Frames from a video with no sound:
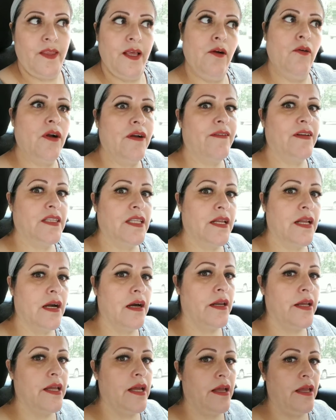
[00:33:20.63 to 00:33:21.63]
tengo que
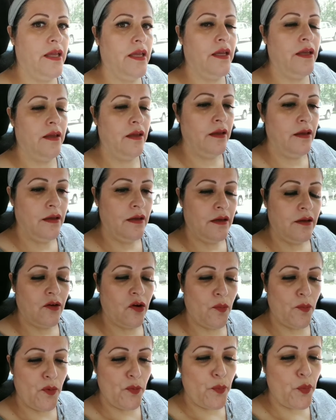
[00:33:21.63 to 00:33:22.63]
batallar y ahí,
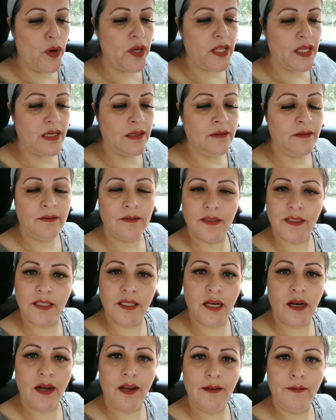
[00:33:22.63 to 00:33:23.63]
como pueda,
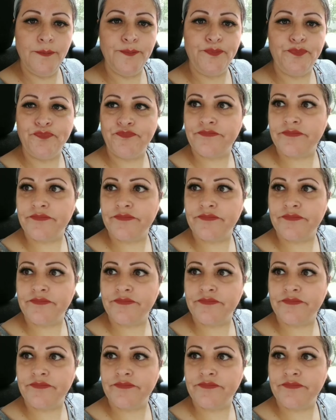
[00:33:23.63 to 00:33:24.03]
hacerle.